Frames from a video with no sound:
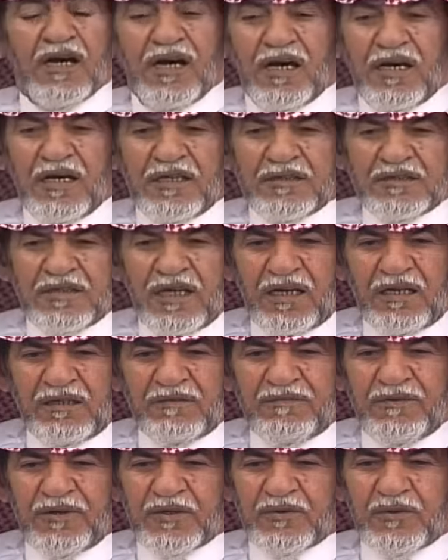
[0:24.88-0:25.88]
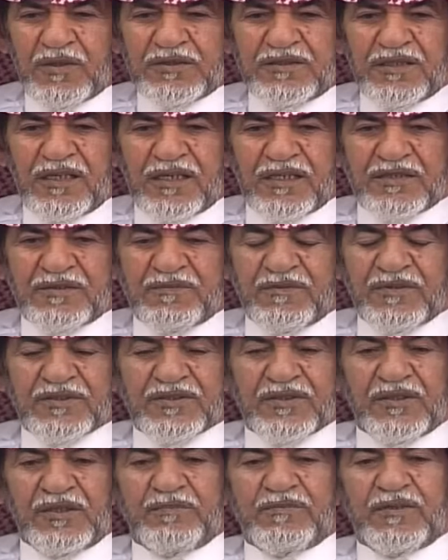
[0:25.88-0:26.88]
أخذت العبر والدرس
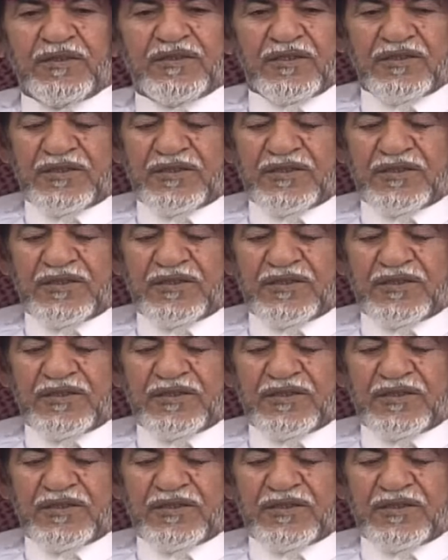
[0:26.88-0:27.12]
من صحبة